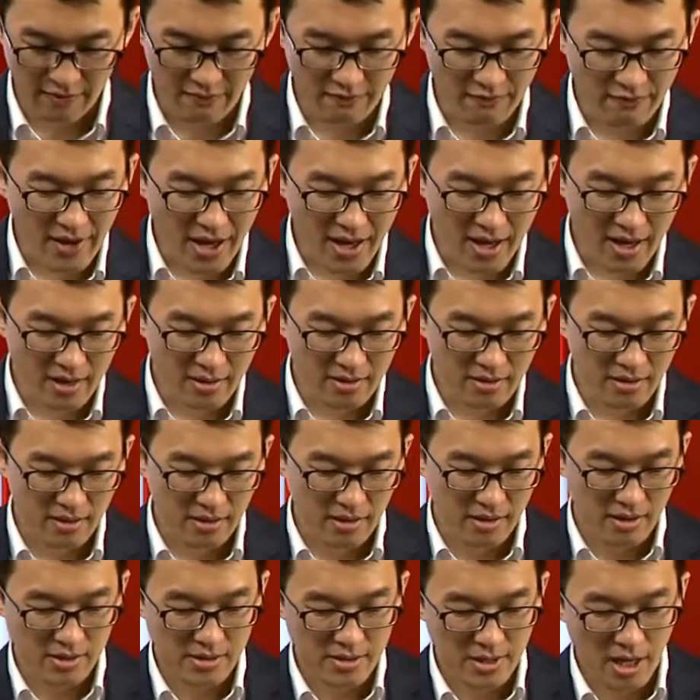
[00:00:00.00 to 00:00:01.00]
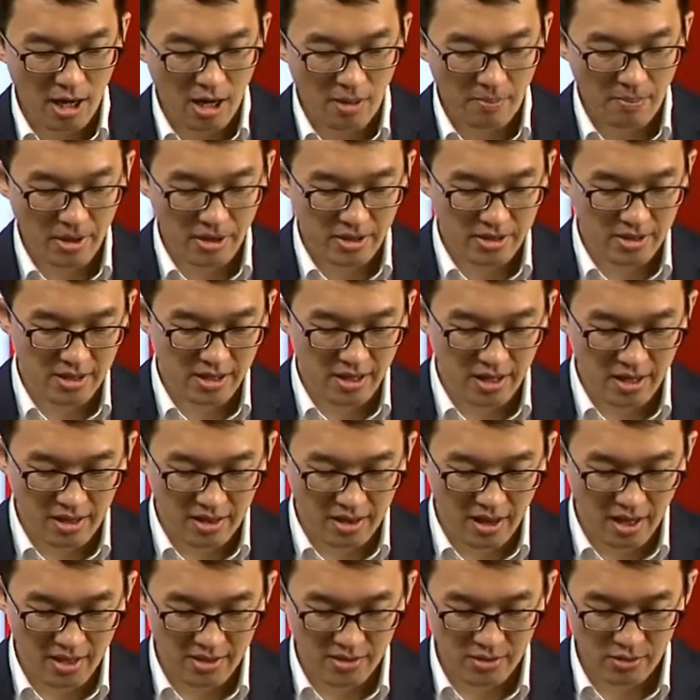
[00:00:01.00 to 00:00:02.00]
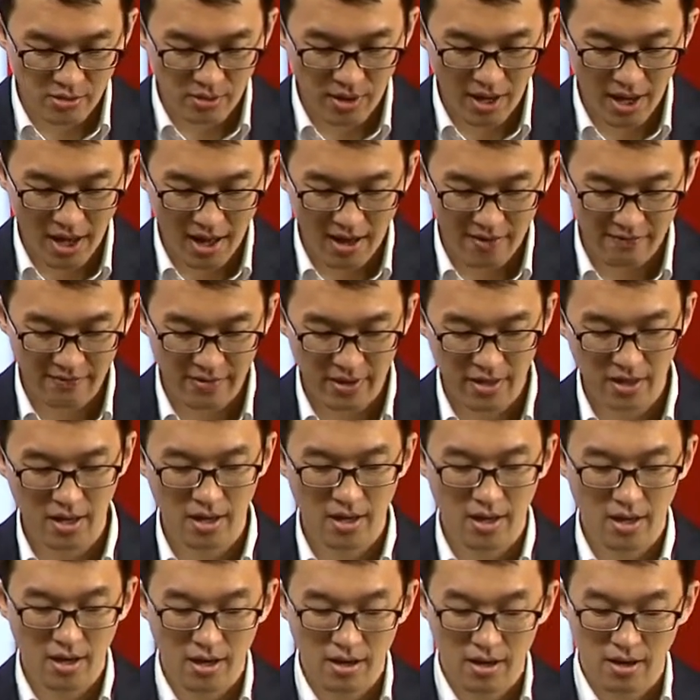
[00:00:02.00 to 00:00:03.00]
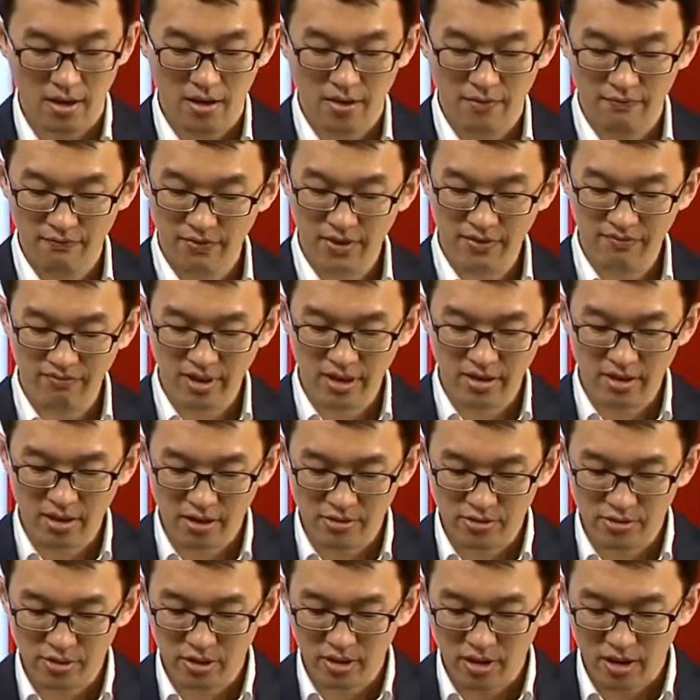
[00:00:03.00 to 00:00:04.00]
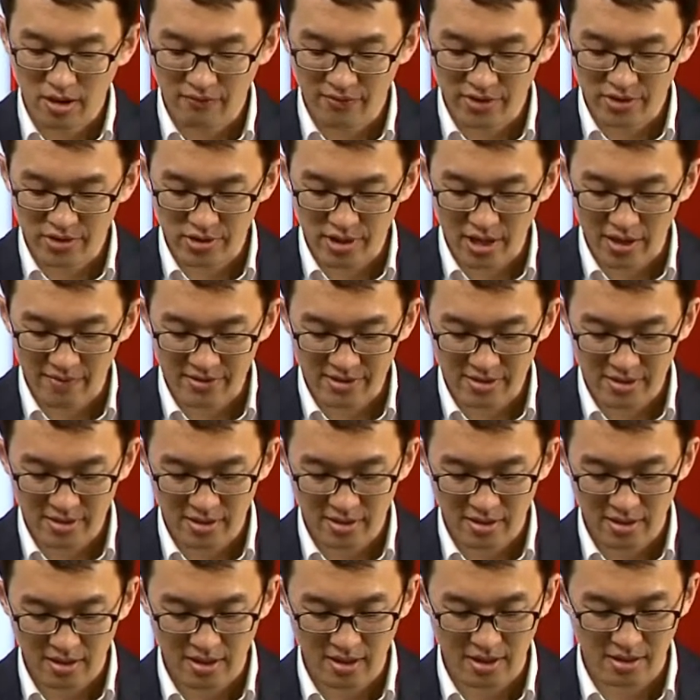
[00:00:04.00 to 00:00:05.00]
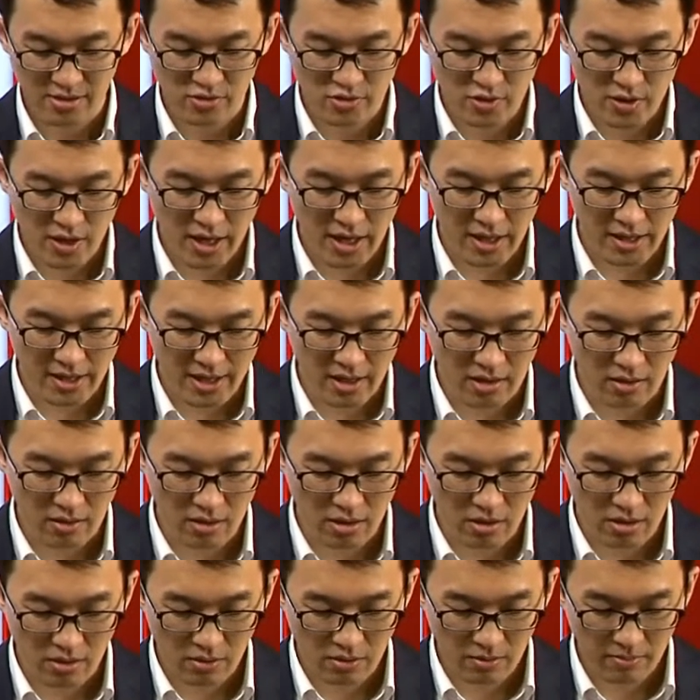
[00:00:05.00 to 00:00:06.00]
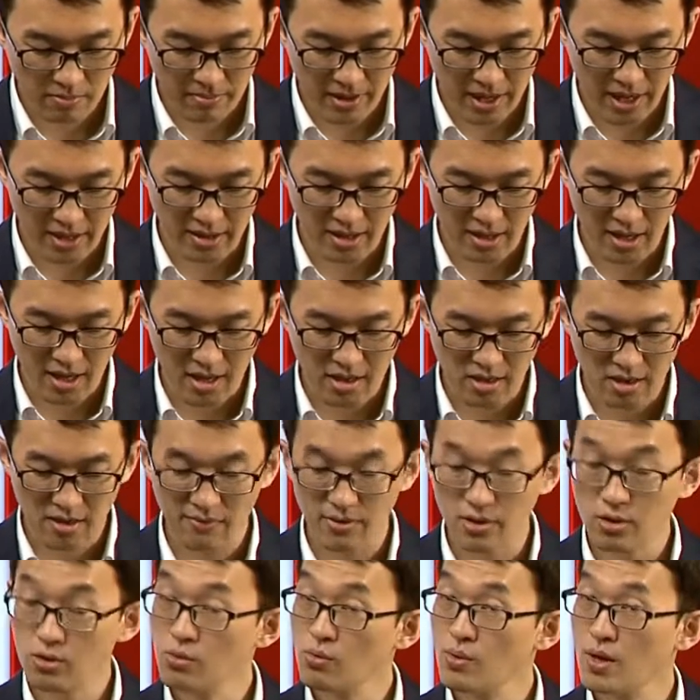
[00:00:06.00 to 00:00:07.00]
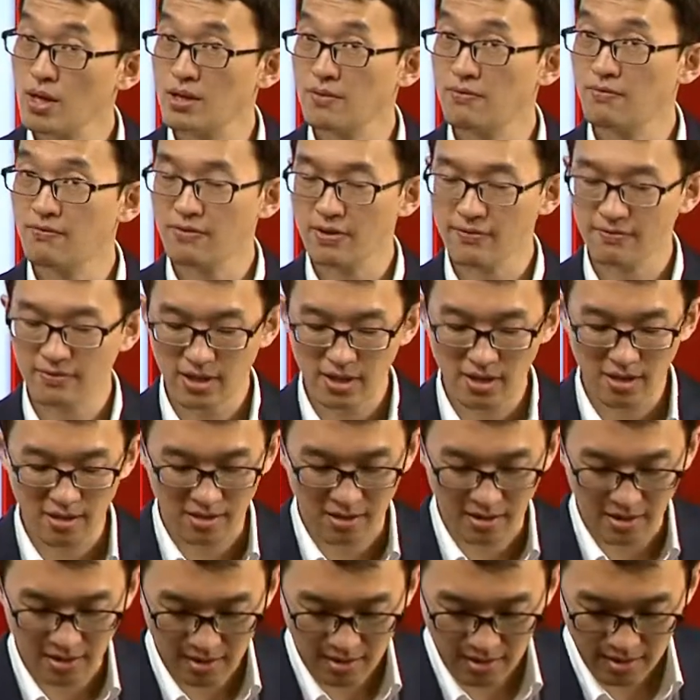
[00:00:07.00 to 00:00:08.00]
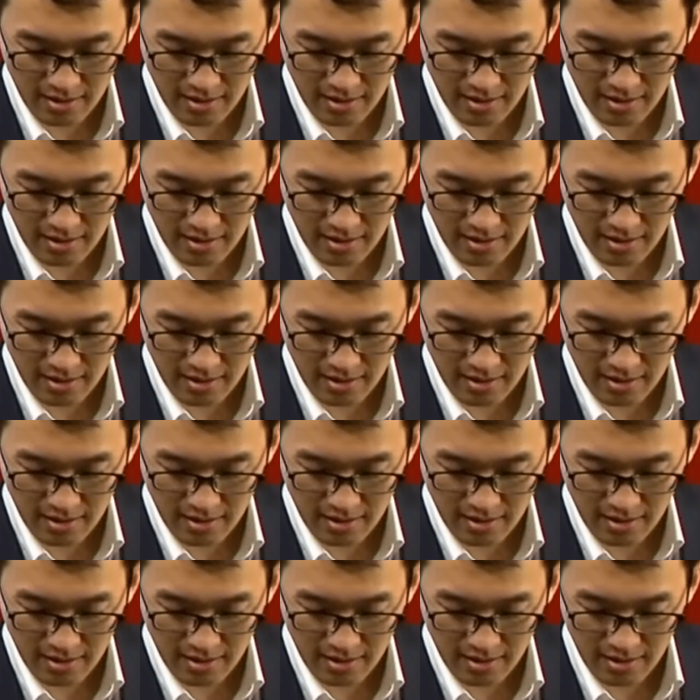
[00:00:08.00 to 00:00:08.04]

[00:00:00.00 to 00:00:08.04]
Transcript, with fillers: In fact, Starbucks intends to have 1,500 coffee shops in China alone by the end of 2015.